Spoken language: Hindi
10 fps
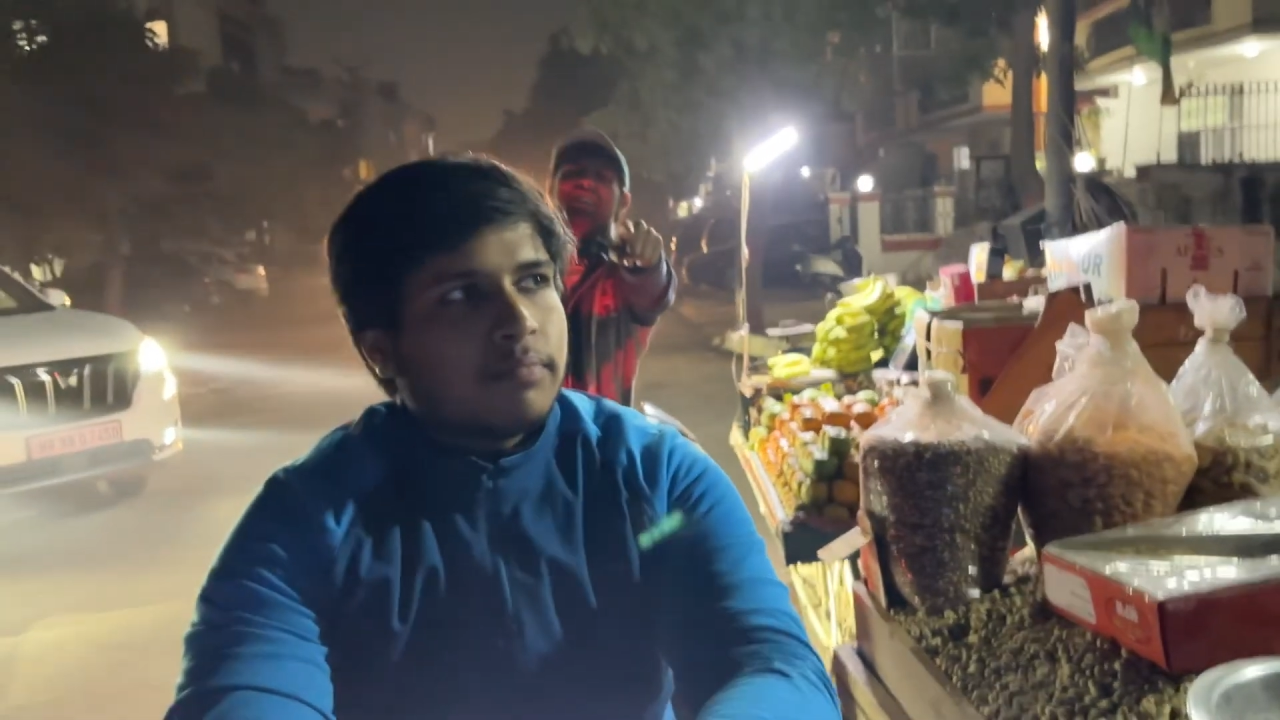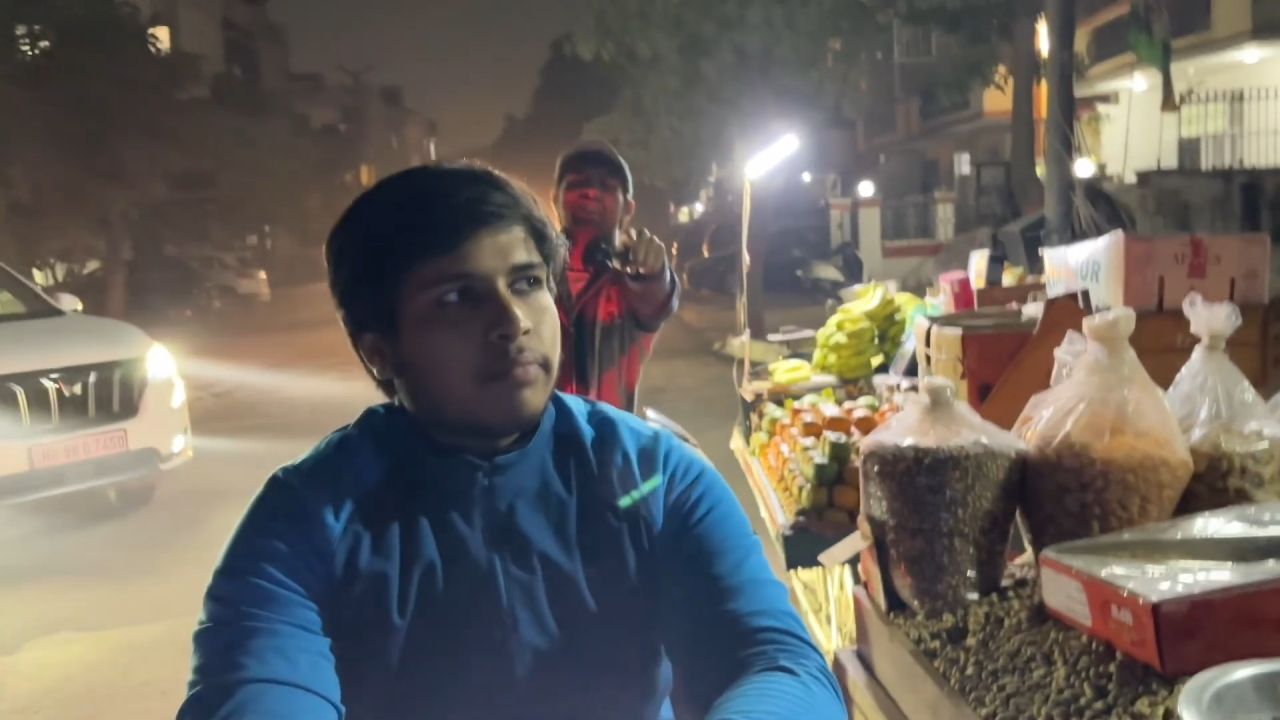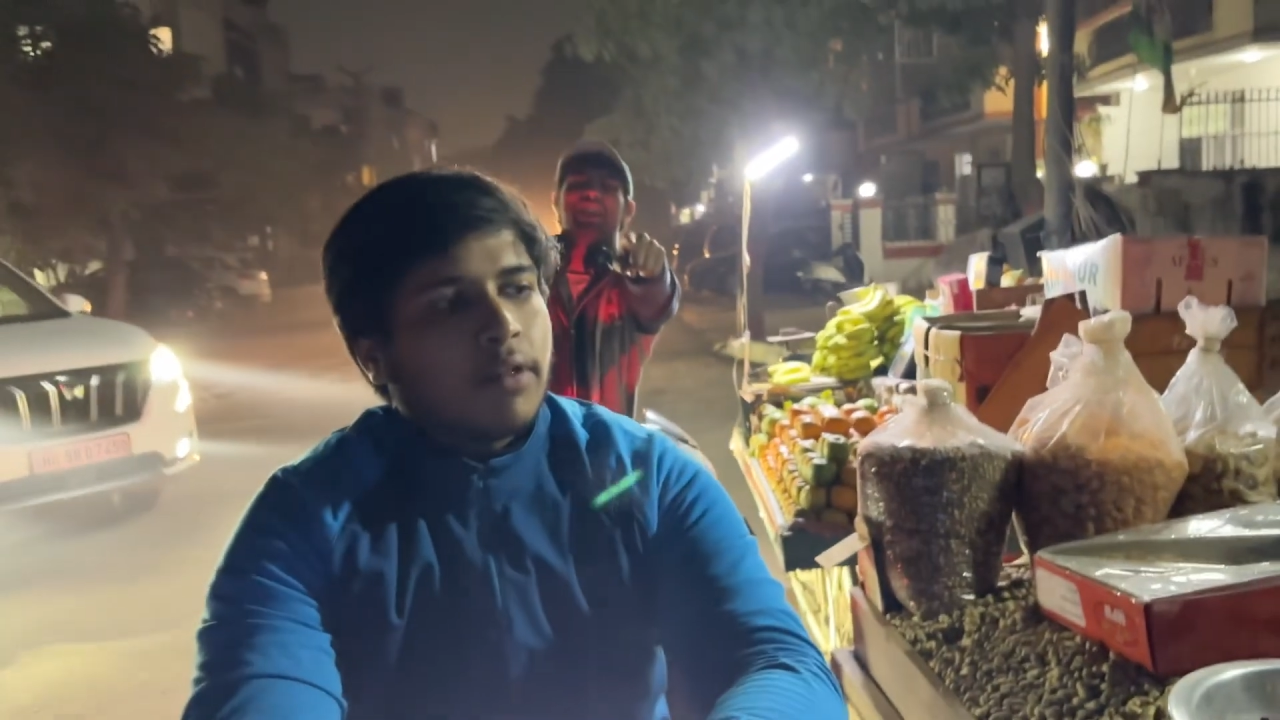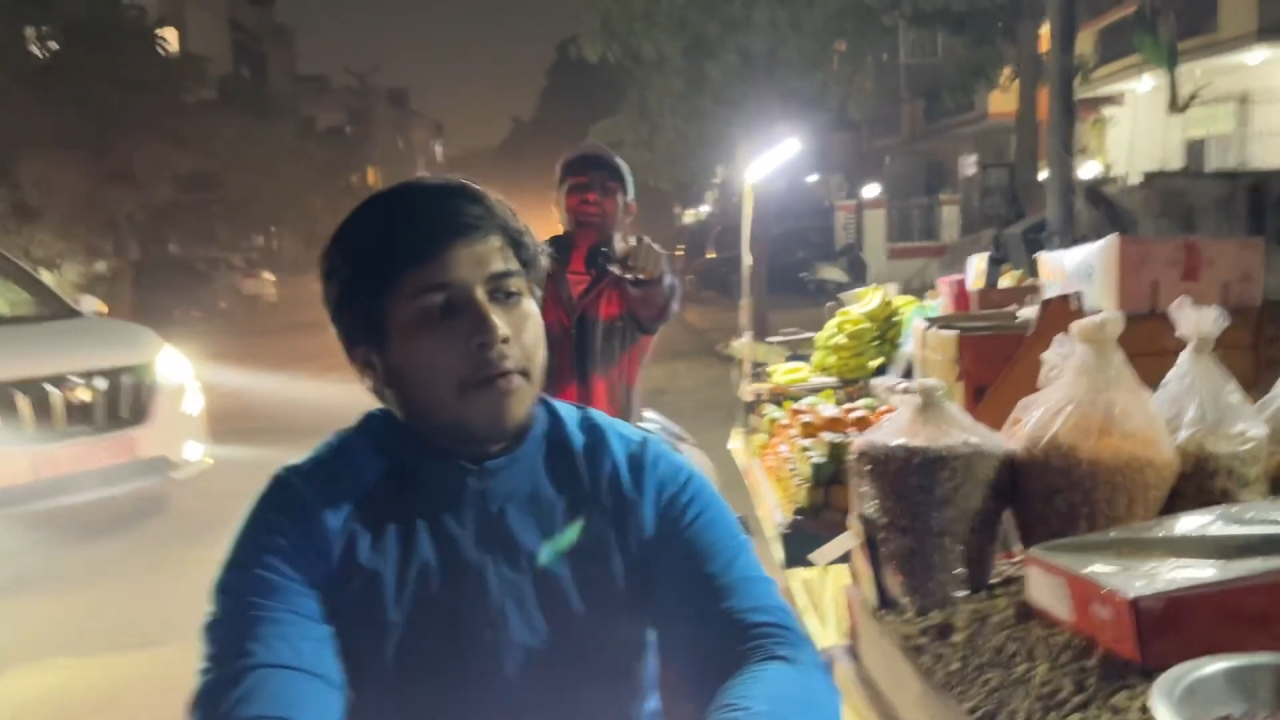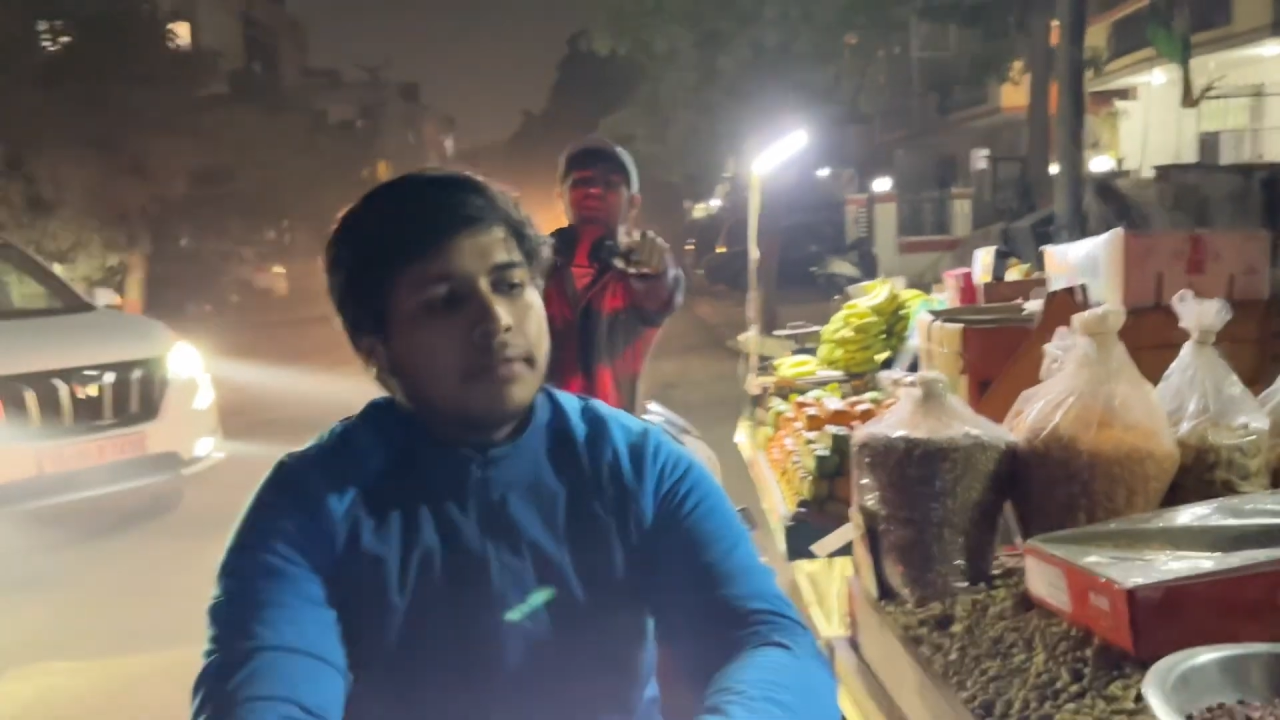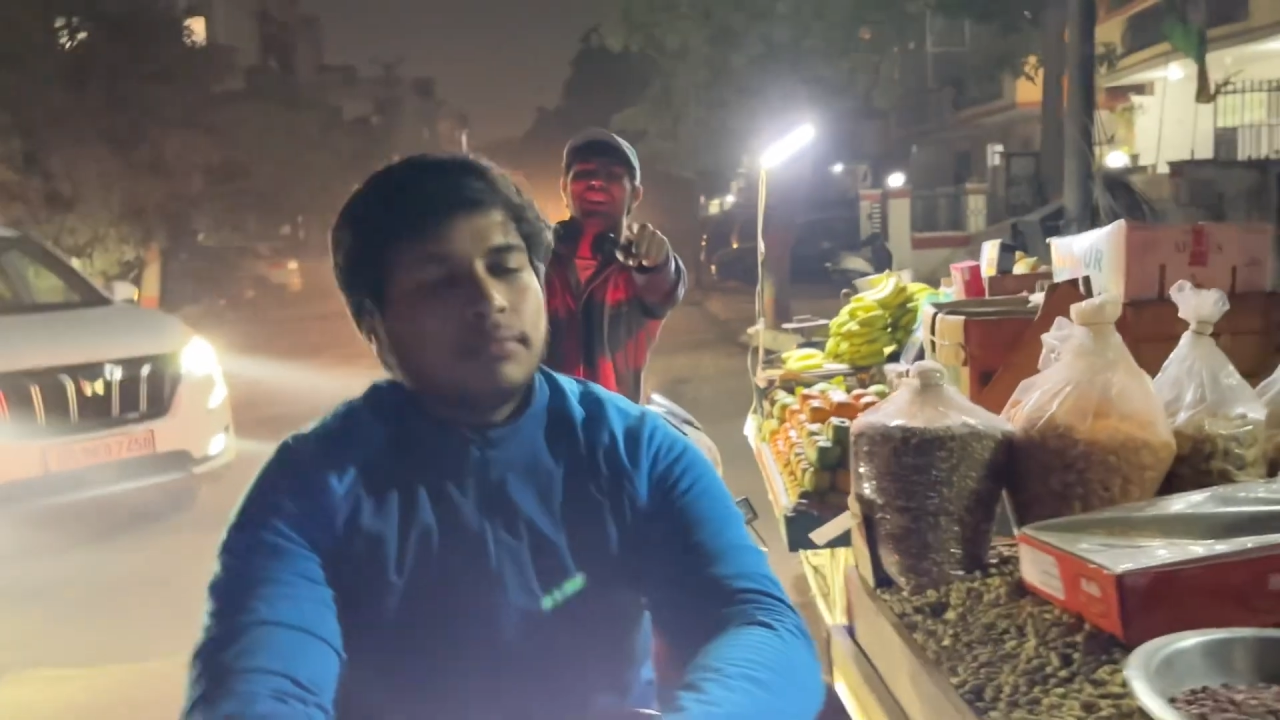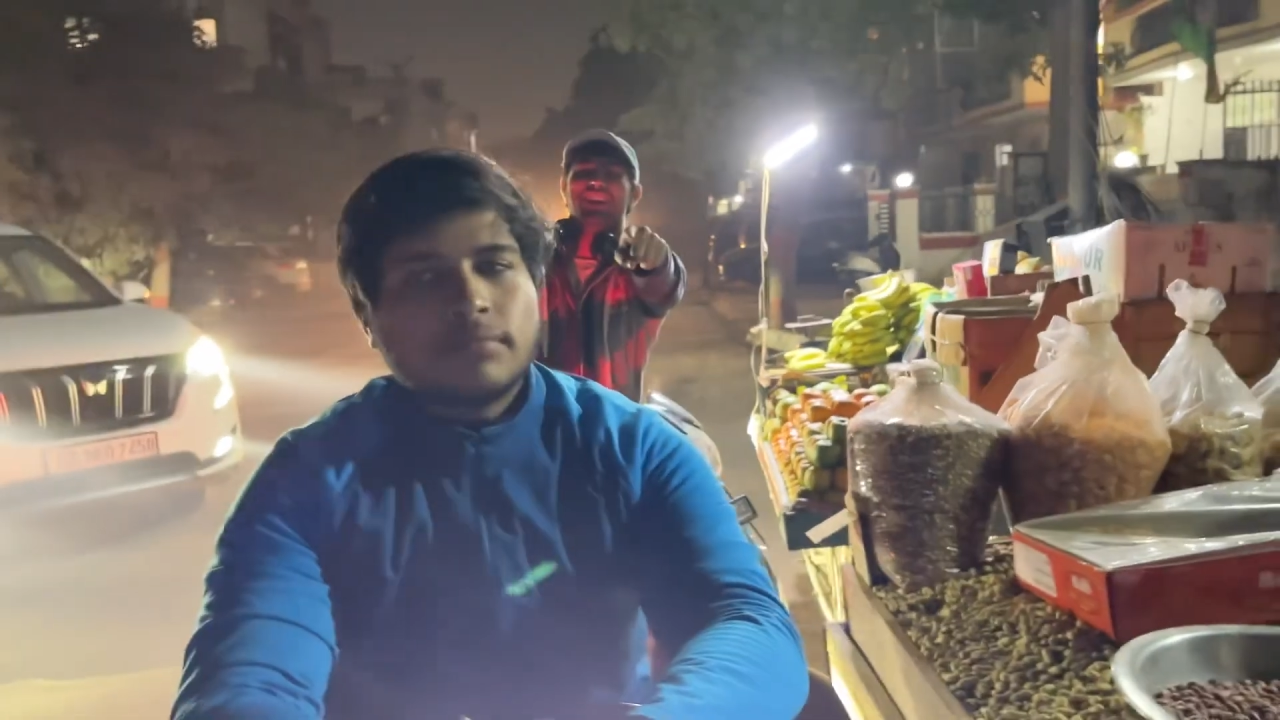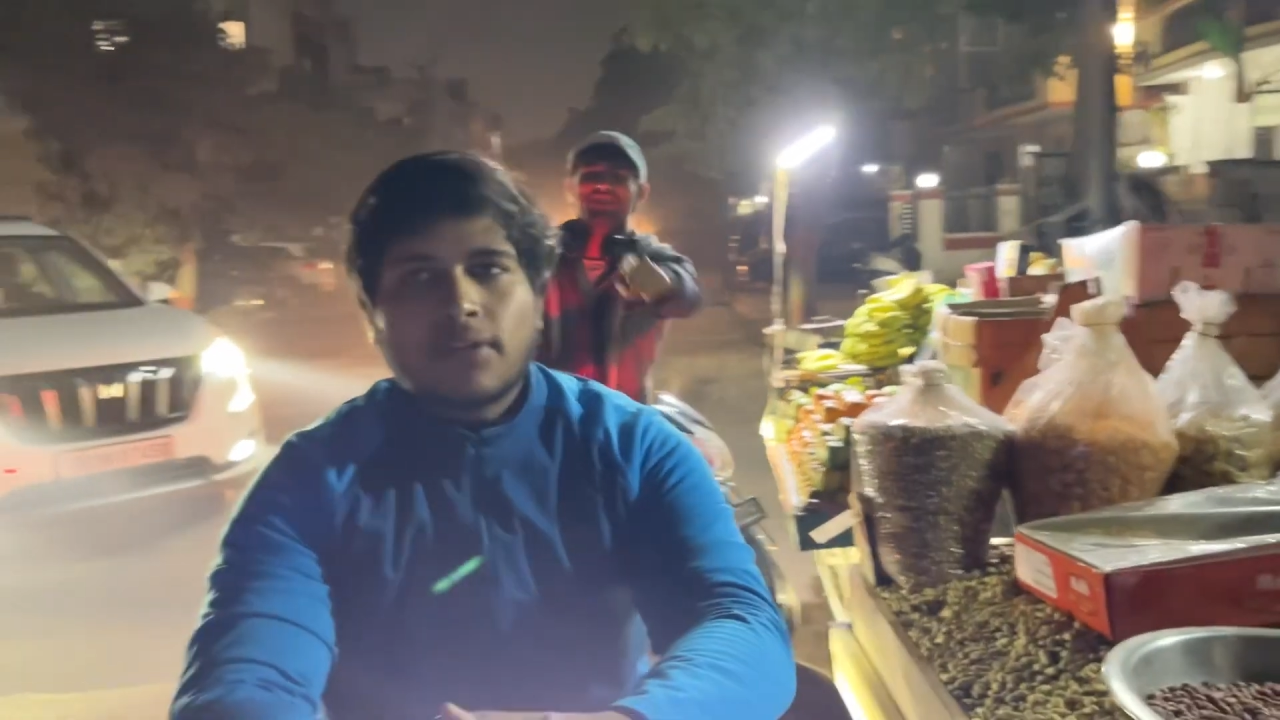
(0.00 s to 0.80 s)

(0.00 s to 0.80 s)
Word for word: स्टार्ट घमंड